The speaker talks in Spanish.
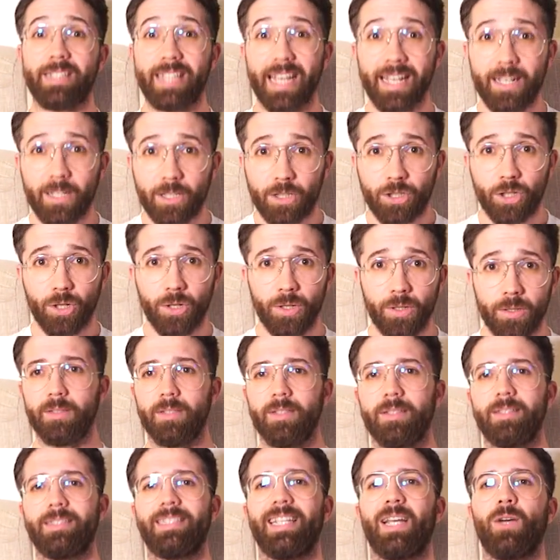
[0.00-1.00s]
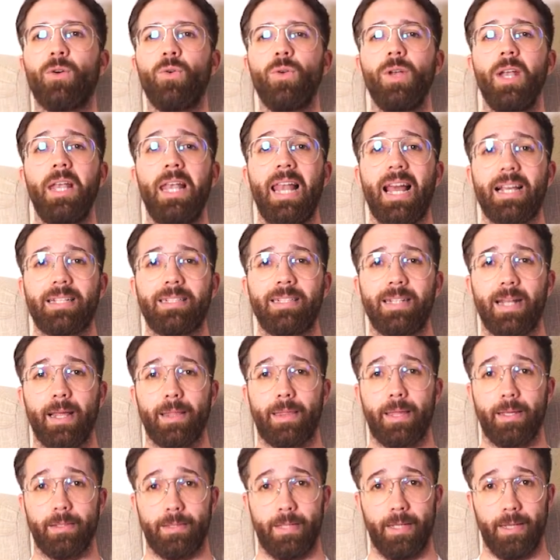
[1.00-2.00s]
sexo según las
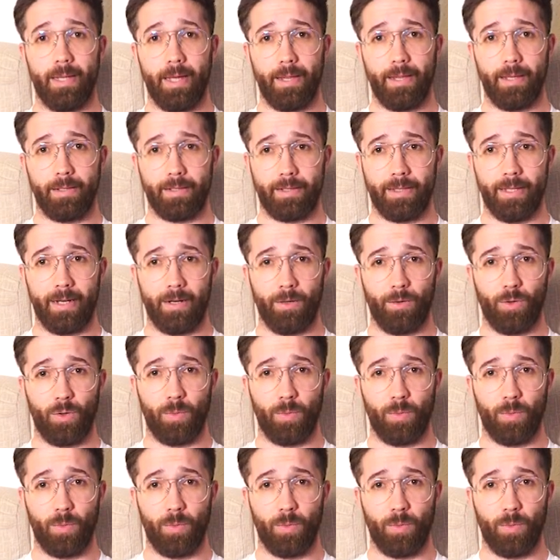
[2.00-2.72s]
necesidades del